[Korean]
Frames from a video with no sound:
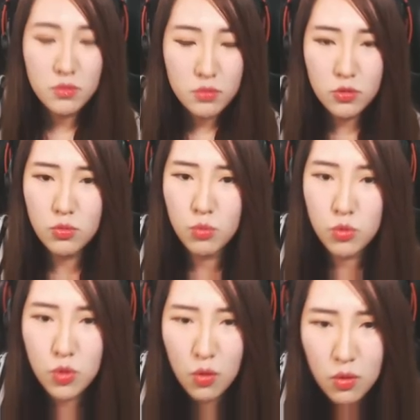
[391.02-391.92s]
이건
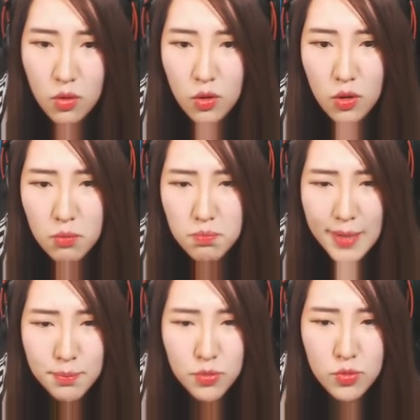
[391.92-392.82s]
뭐죠?
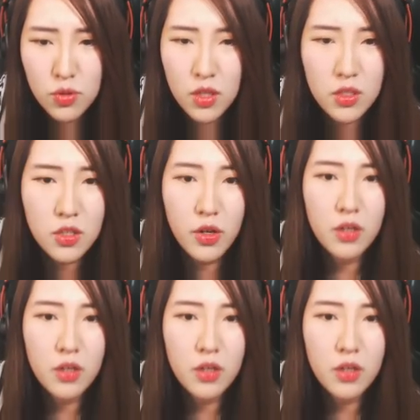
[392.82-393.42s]
말풍선 아닌가?